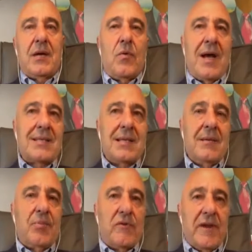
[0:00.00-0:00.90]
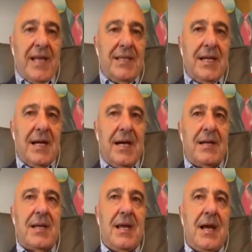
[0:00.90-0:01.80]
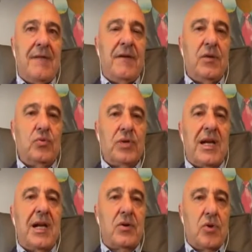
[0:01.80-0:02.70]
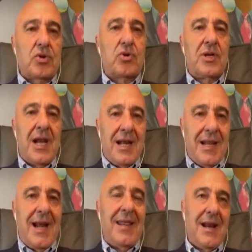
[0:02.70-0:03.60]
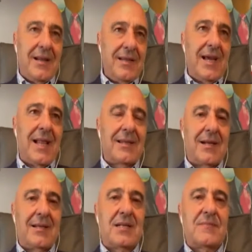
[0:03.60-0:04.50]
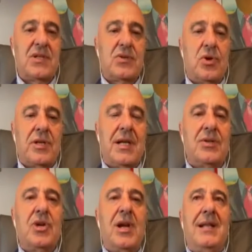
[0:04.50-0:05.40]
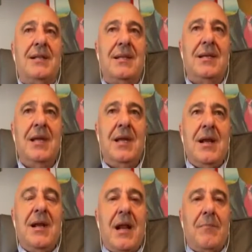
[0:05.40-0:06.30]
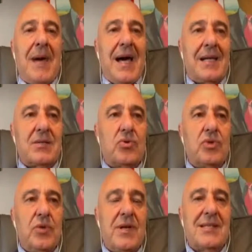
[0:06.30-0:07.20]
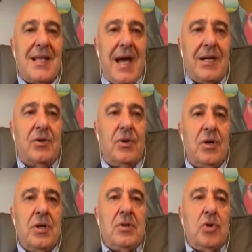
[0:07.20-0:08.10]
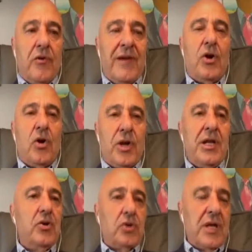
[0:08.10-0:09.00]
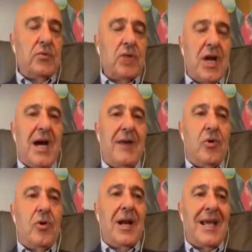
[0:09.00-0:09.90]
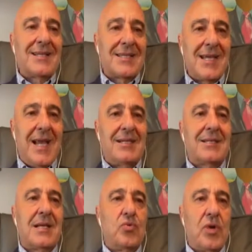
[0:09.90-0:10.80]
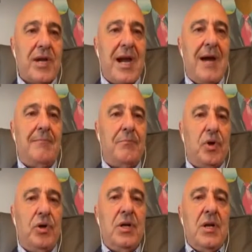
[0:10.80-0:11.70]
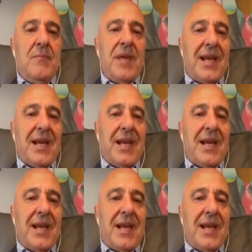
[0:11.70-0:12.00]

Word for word: era quasi profetica, certo. che è certo. avvenuta nel corso di, di, di altre trasmissioni da Giletti sì. nel marzo di quest'anno dove noi io denunciavo l'assenza sul campo